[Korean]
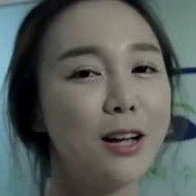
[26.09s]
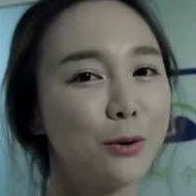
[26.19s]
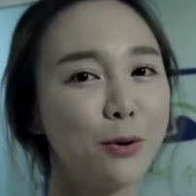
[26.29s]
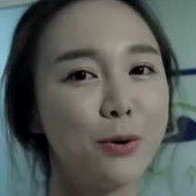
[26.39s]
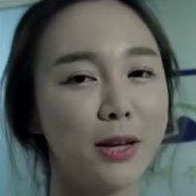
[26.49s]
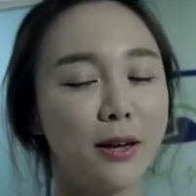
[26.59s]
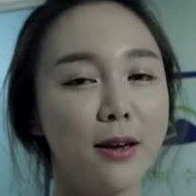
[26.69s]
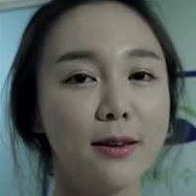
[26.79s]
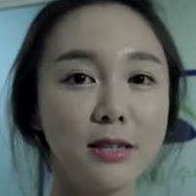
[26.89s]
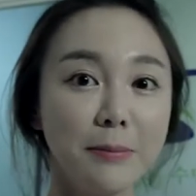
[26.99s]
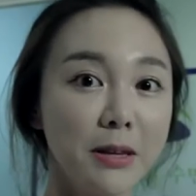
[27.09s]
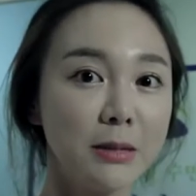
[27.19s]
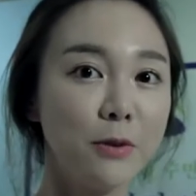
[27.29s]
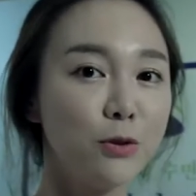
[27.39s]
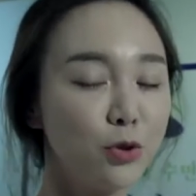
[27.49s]
코골이,
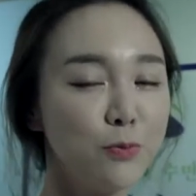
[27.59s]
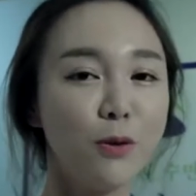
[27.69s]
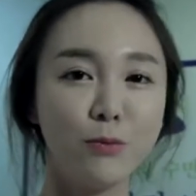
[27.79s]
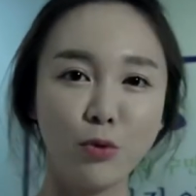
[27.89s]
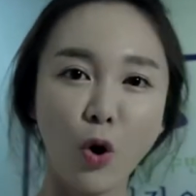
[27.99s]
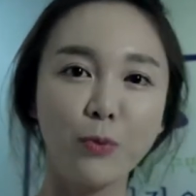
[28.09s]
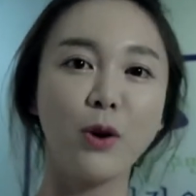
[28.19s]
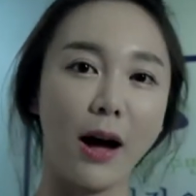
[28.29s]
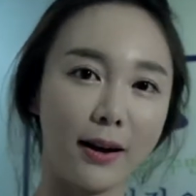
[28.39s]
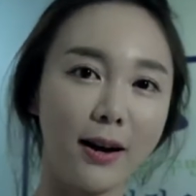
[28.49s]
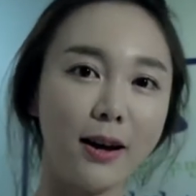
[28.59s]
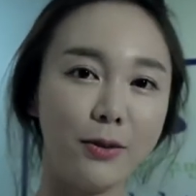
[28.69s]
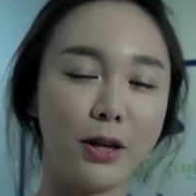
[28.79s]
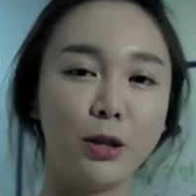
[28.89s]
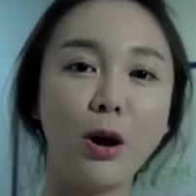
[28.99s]
심해지면 수면 무호흡으로
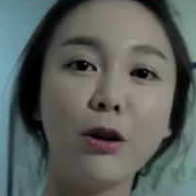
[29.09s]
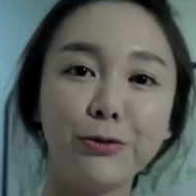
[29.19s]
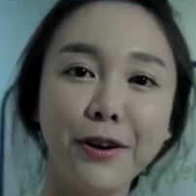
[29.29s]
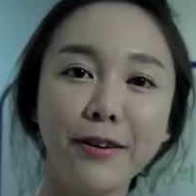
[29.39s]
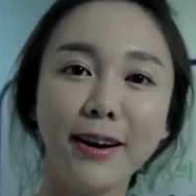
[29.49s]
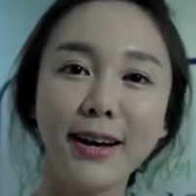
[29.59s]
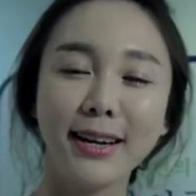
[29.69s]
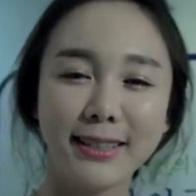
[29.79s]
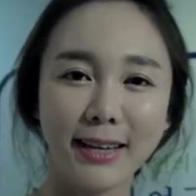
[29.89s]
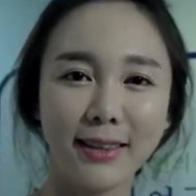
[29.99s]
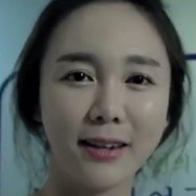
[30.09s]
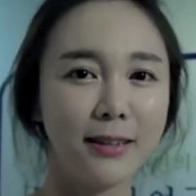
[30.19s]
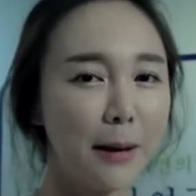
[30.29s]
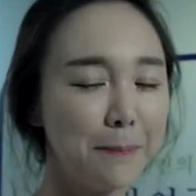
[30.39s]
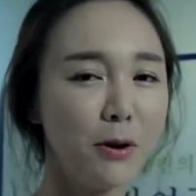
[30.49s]
악화되기도 하고요. 그에 따른
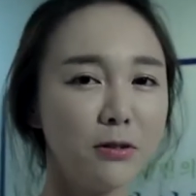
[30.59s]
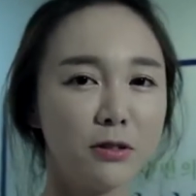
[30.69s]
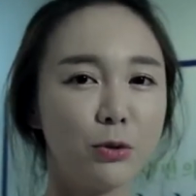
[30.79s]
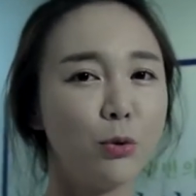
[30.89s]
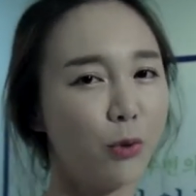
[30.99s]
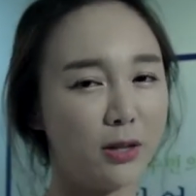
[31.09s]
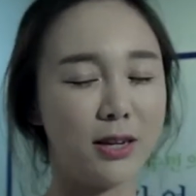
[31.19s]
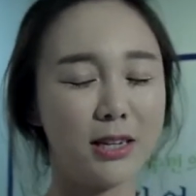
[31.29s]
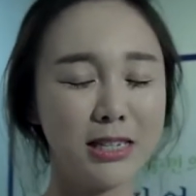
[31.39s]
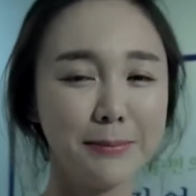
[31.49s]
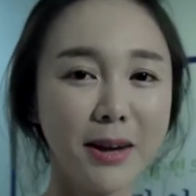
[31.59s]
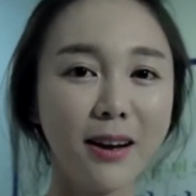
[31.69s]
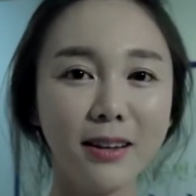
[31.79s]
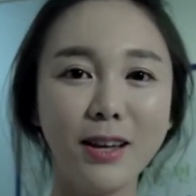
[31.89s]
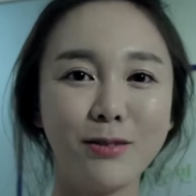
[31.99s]
합병증도 굉장히
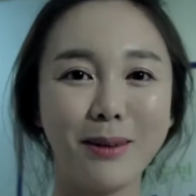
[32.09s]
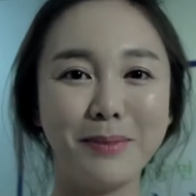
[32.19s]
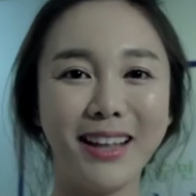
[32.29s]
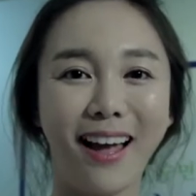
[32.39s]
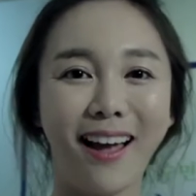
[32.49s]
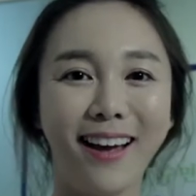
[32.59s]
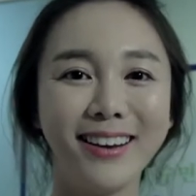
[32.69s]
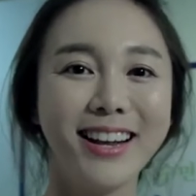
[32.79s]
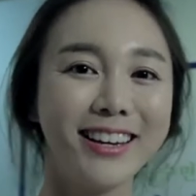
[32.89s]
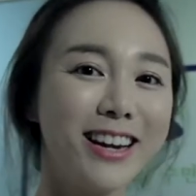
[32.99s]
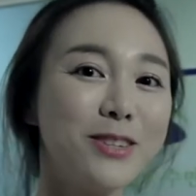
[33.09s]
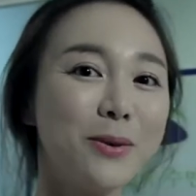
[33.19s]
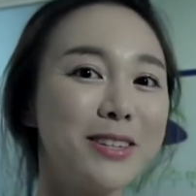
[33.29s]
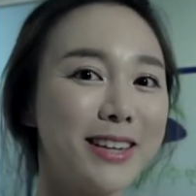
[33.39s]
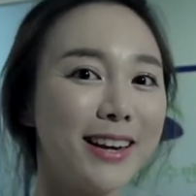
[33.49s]
심각하다고 합니다. 그래서
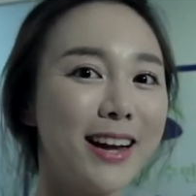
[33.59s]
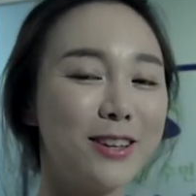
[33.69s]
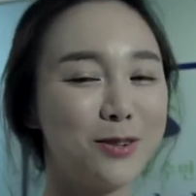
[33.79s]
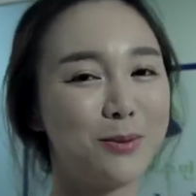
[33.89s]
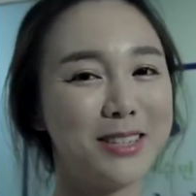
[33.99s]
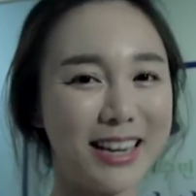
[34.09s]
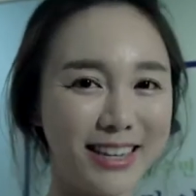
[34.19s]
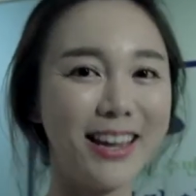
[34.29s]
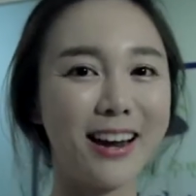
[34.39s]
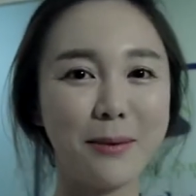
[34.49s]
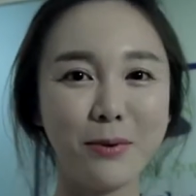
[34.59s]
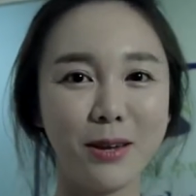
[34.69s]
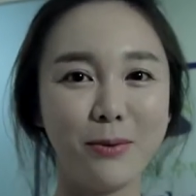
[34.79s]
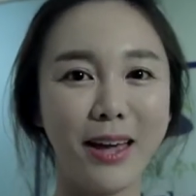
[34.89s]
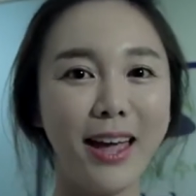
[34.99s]
오늘 제가 좀 더 자세히
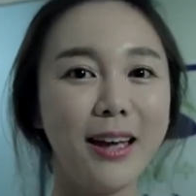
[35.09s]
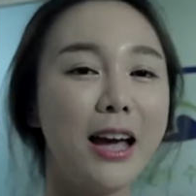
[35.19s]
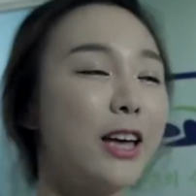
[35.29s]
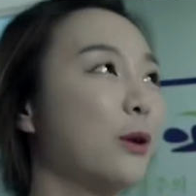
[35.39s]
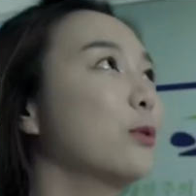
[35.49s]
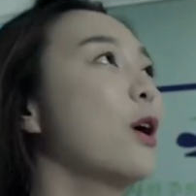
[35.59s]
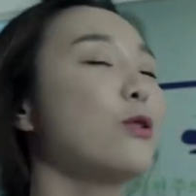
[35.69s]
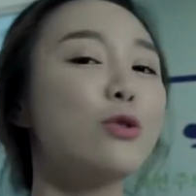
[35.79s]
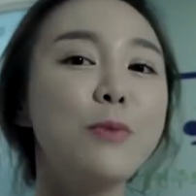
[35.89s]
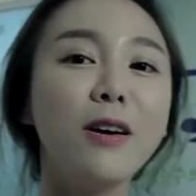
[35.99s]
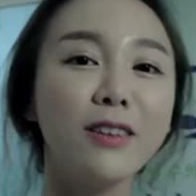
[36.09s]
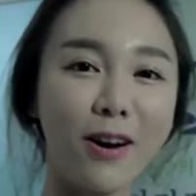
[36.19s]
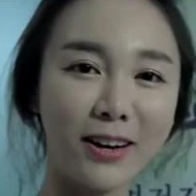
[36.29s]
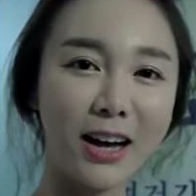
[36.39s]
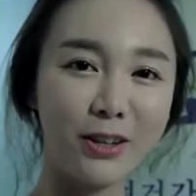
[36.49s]
알아보기 위해 이곳
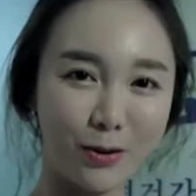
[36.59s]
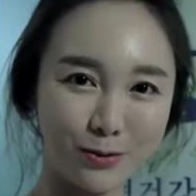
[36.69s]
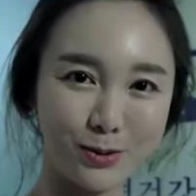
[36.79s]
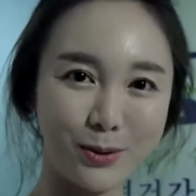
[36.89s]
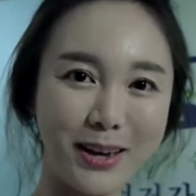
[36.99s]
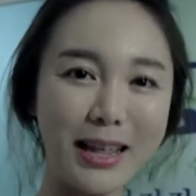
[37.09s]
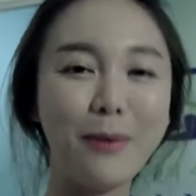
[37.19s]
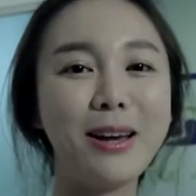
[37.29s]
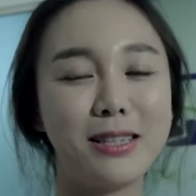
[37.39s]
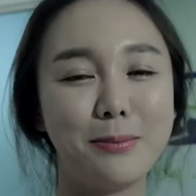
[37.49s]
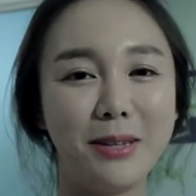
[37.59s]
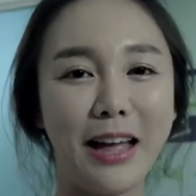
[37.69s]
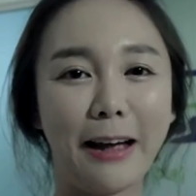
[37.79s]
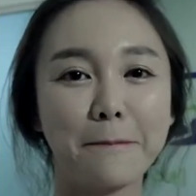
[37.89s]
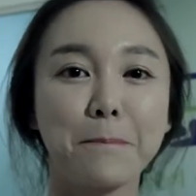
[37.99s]
수면건강연구소에 나와
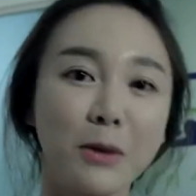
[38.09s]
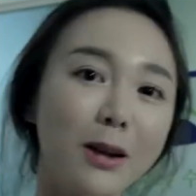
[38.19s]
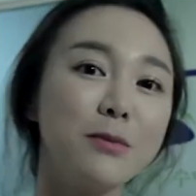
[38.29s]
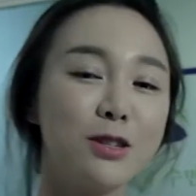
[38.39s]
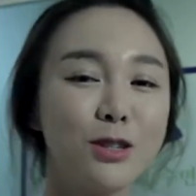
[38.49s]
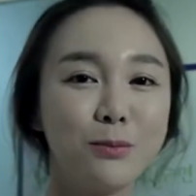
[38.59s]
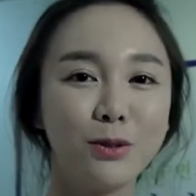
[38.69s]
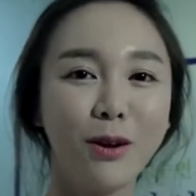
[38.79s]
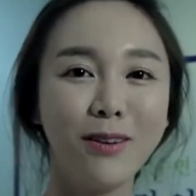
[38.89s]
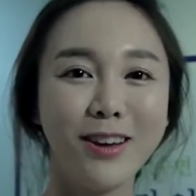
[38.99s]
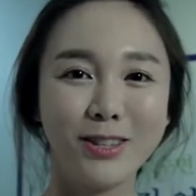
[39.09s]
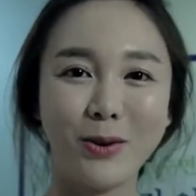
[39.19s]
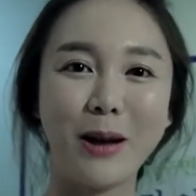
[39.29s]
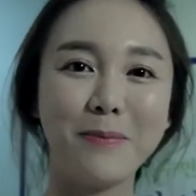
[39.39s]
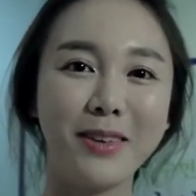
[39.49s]
있습니다. 그럼 지금부터
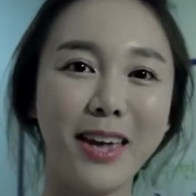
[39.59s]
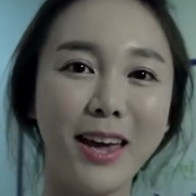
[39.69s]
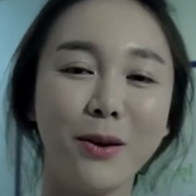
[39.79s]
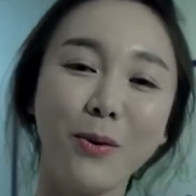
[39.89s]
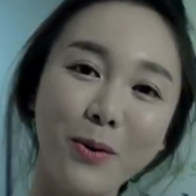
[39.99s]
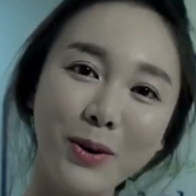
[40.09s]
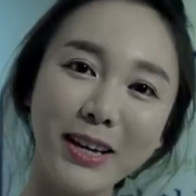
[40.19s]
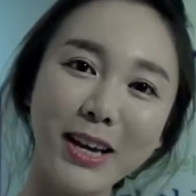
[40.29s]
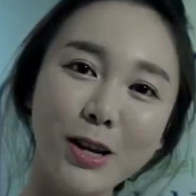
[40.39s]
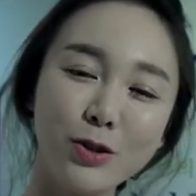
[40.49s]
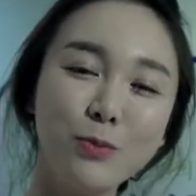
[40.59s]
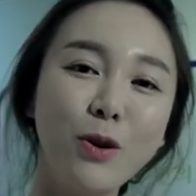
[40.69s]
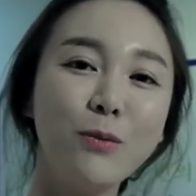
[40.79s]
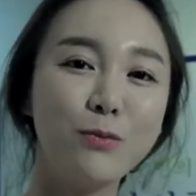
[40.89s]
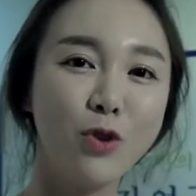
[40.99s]
저와 함께 코골이,
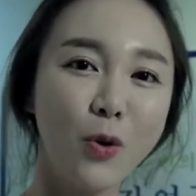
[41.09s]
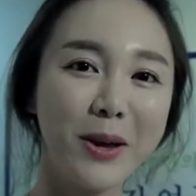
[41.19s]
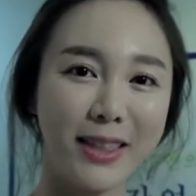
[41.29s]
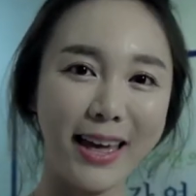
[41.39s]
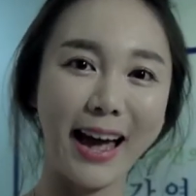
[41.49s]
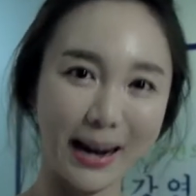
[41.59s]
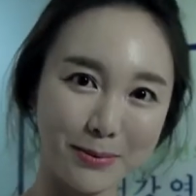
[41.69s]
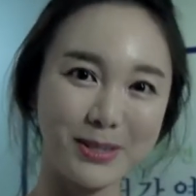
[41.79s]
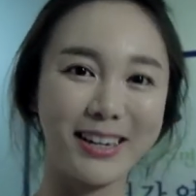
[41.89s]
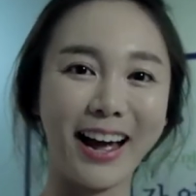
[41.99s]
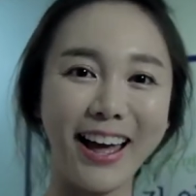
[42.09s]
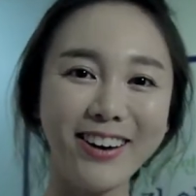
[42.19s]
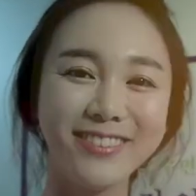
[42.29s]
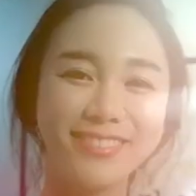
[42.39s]
수면 무호흡에 대해 알아보실까요?